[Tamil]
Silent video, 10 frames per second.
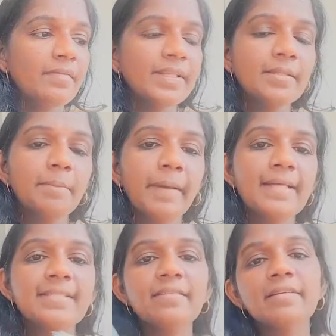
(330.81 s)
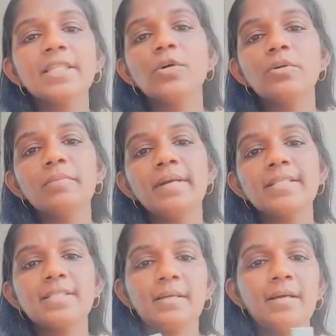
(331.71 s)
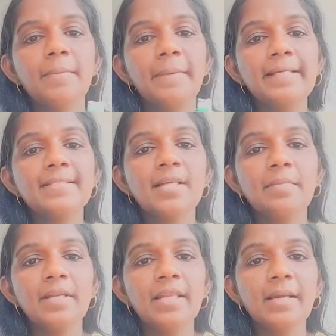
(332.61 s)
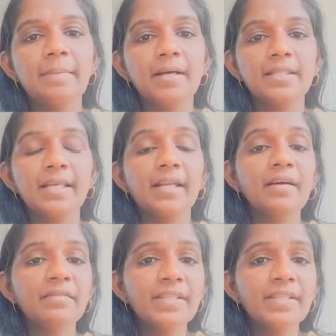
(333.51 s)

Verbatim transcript: வித் பேஸ்ட் வித்தவுட் பேஸ்ட் பேஸ்ட் அப்படின்னு நீங்கள் பார்த்தீங்கன்னா